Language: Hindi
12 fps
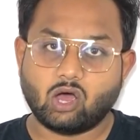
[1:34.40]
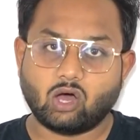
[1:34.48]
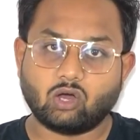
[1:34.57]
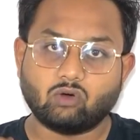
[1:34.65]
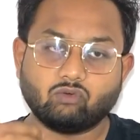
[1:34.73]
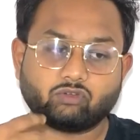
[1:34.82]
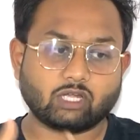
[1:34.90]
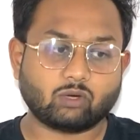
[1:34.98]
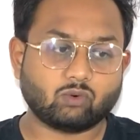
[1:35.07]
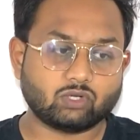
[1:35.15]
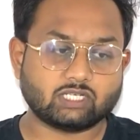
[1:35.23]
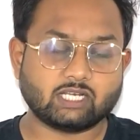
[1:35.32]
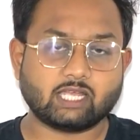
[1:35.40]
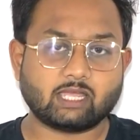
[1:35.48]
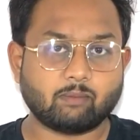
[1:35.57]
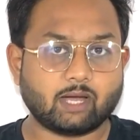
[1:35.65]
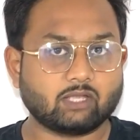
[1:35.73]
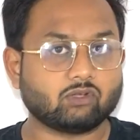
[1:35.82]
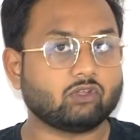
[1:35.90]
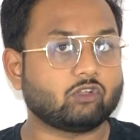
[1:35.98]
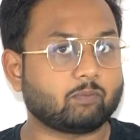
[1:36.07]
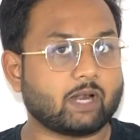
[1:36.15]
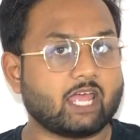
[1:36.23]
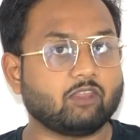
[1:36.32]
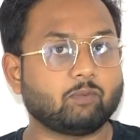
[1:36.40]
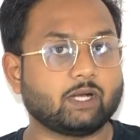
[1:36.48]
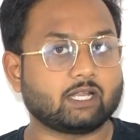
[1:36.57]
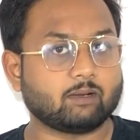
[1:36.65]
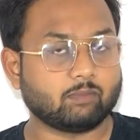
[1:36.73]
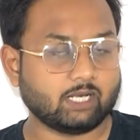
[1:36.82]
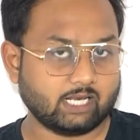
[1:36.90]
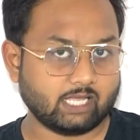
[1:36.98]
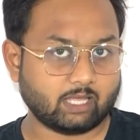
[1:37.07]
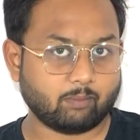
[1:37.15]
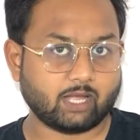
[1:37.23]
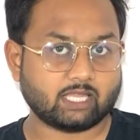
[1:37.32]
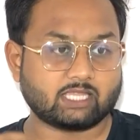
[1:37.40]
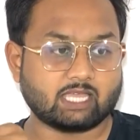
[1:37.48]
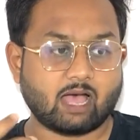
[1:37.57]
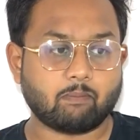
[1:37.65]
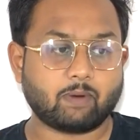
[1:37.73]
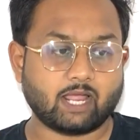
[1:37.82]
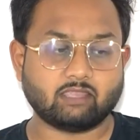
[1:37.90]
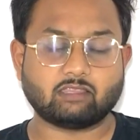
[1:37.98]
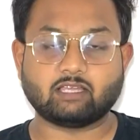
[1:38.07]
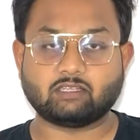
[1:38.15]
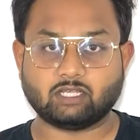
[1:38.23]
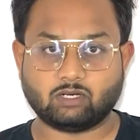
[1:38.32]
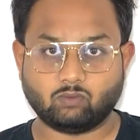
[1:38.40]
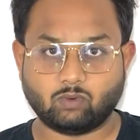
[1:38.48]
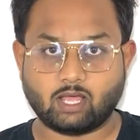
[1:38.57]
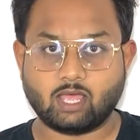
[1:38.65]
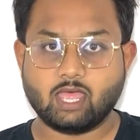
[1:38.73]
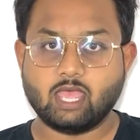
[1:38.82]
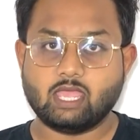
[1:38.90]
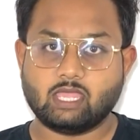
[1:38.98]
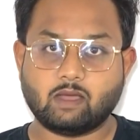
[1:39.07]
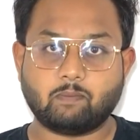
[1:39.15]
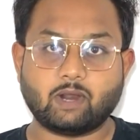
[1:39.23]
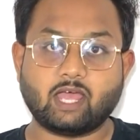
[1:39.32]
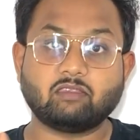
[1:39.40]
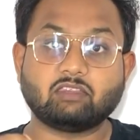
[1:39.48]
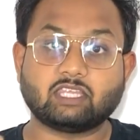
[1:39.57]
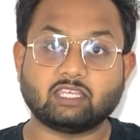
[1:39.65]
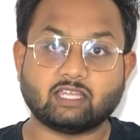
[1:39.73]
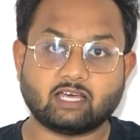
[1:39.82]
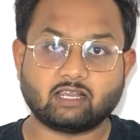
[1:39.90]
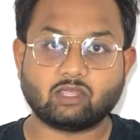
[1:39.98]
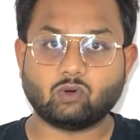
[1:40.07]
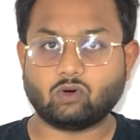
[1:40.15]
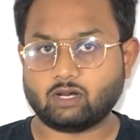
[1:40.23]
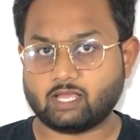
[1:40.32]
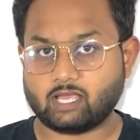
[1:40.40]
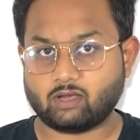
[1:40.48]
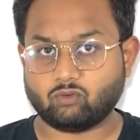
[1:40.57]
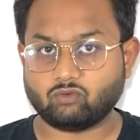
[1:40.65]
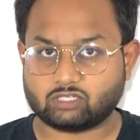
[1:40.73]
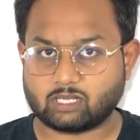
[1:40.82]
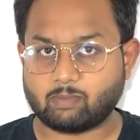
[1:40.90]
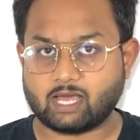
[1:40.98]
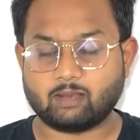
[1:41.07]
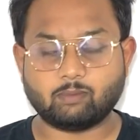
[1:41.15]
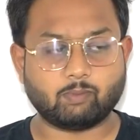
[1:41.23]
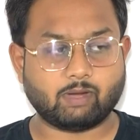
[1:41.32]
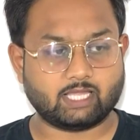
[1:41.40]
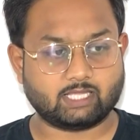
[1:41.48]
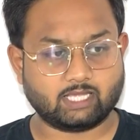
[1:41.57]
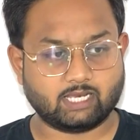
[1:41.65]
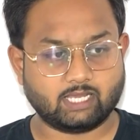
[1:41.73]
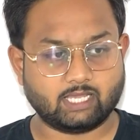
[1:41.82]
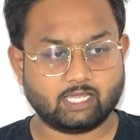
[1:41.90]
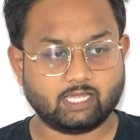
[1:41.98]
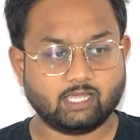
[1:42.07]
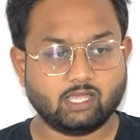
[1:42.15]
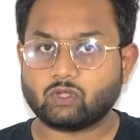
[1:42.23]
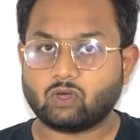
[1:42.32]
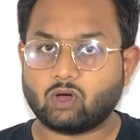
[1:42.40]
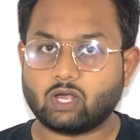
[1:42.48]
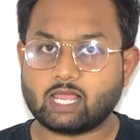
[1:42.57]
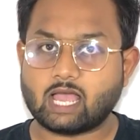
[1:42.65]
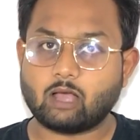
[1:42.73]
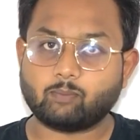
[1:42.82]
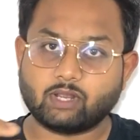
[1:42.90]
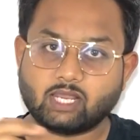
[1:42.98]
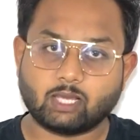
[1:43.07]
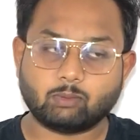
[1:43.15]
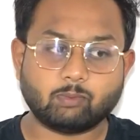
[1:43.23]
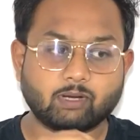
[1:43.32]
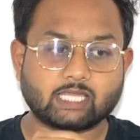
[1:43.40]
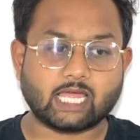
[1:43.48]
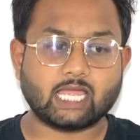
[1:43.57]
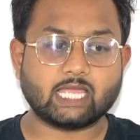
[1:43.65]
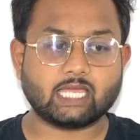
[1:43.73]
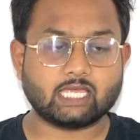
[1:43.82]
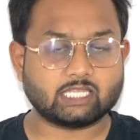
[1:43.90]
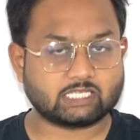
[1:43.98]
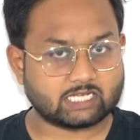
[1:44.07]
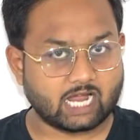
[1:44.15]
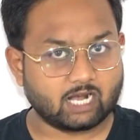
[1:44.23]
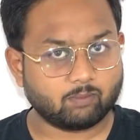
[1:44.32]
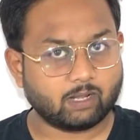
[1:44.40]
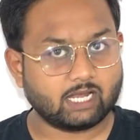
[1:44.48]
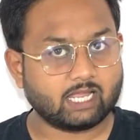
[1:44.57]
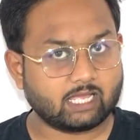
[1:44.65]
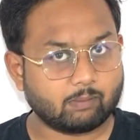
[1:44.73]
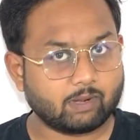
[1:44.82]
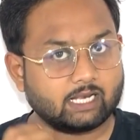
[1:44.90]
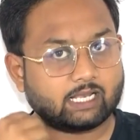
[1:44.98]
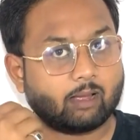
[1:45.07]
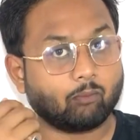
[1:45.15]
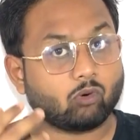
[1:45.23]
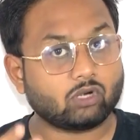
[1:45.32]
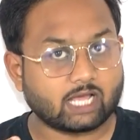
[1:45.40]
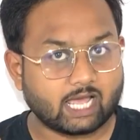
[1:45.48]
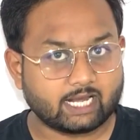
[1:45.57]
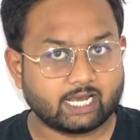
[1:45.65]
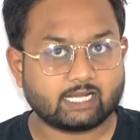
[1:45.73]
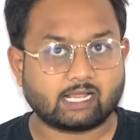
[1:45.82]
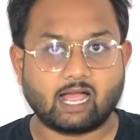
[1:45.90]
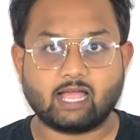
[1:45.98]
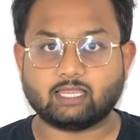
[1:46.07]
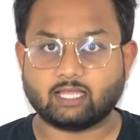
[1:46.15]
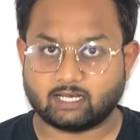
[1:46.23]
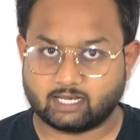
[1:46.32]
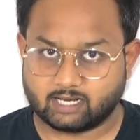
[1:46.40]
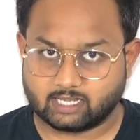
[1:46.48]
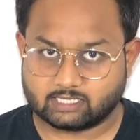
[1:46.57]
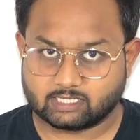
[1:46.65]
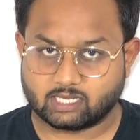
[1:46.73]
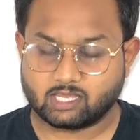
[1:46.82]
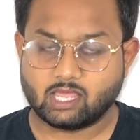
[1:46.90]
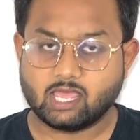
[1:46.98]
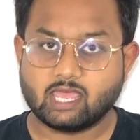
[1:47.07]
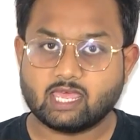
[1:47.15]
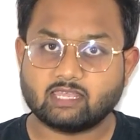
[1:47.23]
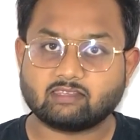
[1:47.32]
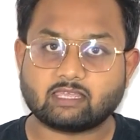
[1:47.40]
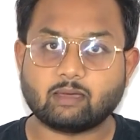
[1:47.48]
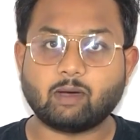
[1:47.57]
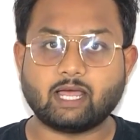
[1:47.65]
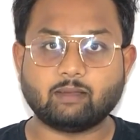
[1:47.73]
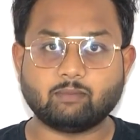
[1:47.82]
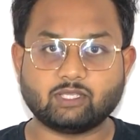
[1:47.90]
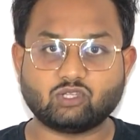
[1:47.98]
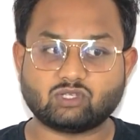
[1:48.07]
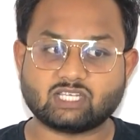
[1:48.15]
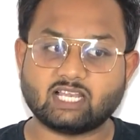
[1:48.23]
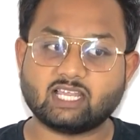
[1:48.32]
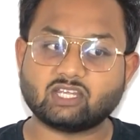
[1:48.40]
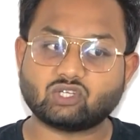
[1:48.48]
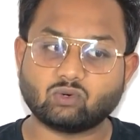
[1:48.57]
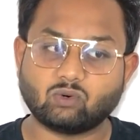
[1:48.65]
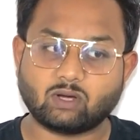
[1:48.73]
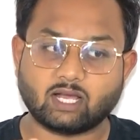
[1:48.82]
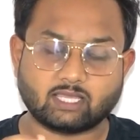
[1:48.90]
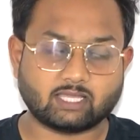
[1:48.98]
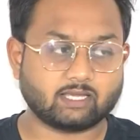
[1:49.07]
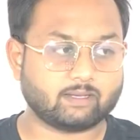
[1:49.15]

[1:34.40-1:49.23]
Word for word: और उसके खोजने के बाद इस प्राइस पैटर्न बनने के बाद क्या प्राइस एक्शन हुआ या प्राइस किधर की ओर गया उसके बारे में बात करेंगे और यहाँ पर यह भी बताएंगे इस चार्ट बनने के बाद आपको टारगेट कहाँ तक लेना चाहिए इसके बारे में तो चलिए शुरू करते हैं